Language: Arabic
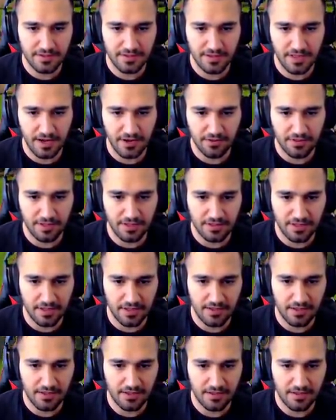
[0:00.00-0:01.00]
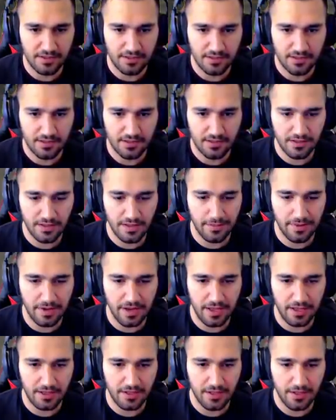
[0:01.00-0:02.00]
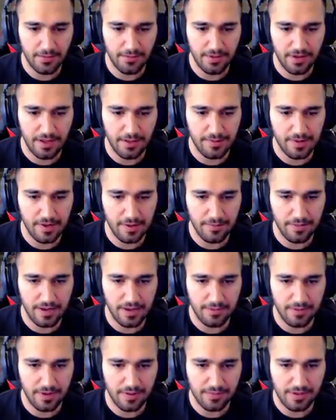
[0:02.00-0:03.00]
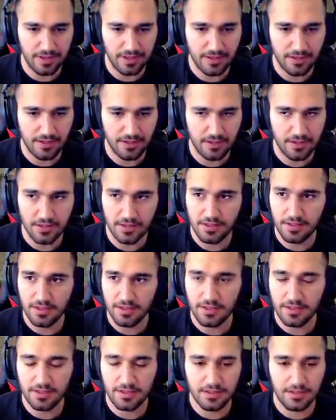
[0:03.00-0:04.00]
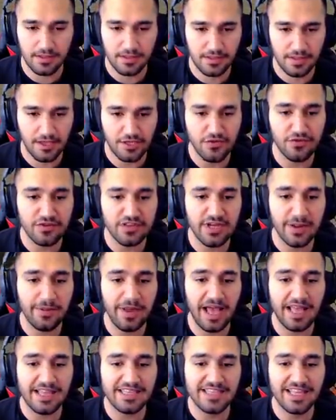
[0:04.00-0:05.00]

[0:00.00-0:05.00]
تعالوا تعالوا ابلع ابلع ابلع ابلع ابلع, أبلع. يعني شوف مش قبل حد